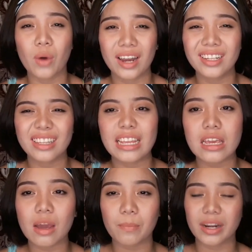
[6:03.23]

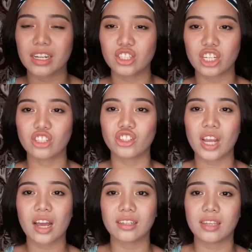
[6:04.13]
quality kapag nandiyan
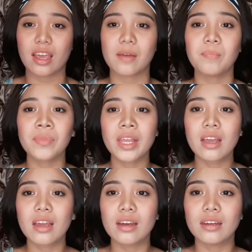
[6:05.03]
siya kasi,
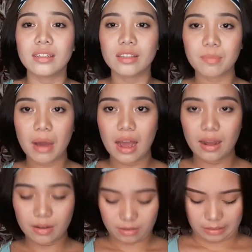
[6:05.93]
di
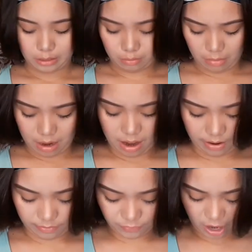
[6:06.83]
ba, yung
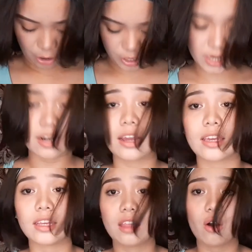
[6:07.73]
mga vlogger na
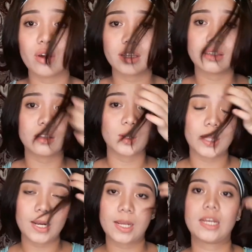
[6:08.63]
nakikita ko is dito
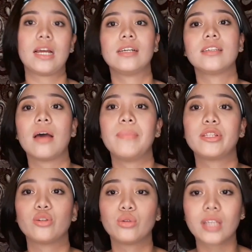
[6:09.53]
talaga nakasabit.
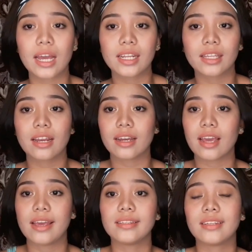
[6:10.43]
So, sana
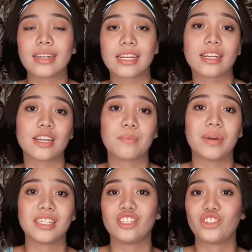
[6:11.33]
talaga is naririnig
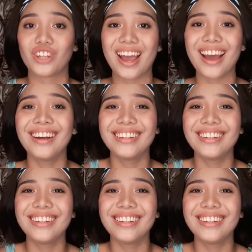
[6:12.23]
pa din siya.